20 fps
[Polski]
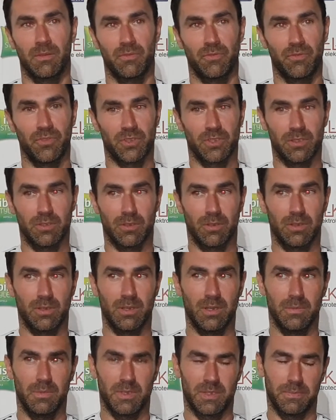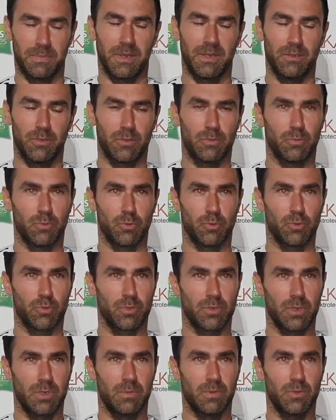Wiesz co, chyba spadliśmy
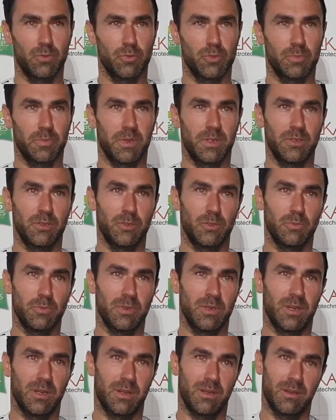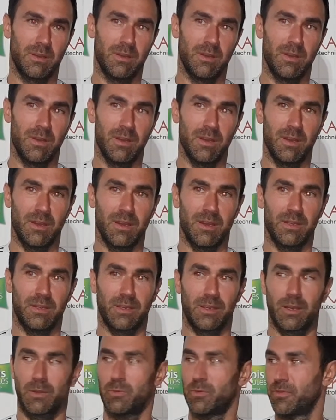już, chyba już spadliśmy, a, a
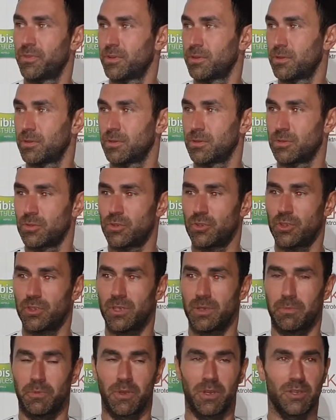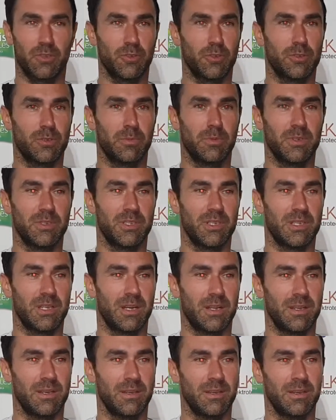tak jak mówię, no życie pokaże, co będzie
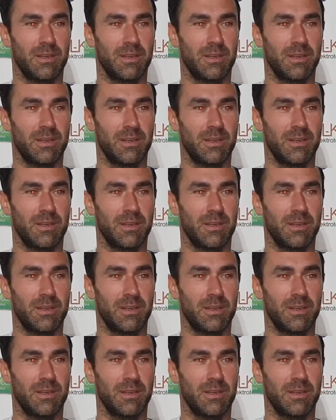dalej,